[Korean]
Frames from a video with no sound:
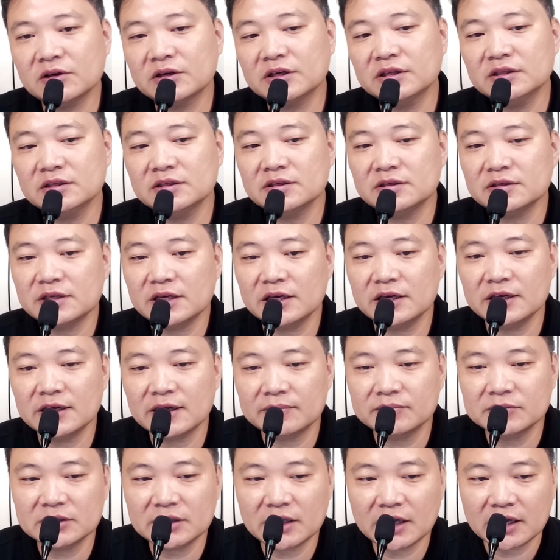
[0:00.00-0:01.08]
이렇게
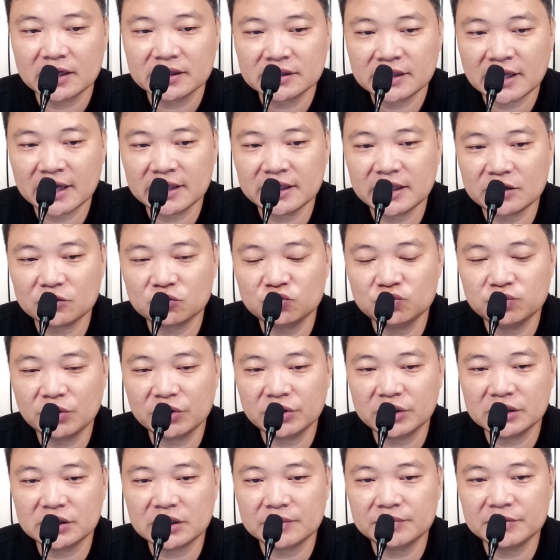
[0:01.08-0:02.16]
얘기합니다. 탄핵 국면에
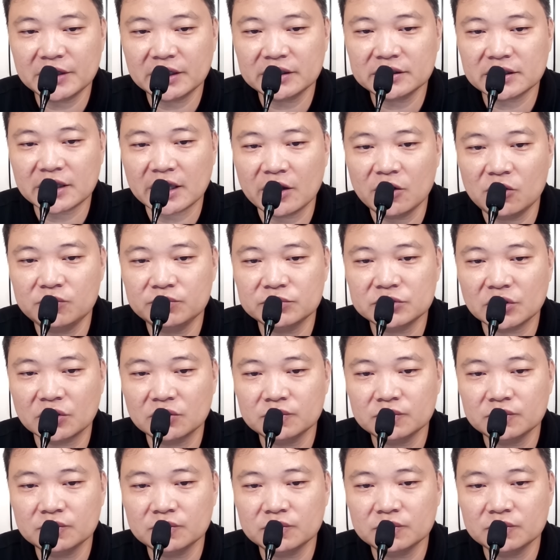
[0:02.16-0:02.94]
대비한 계엄령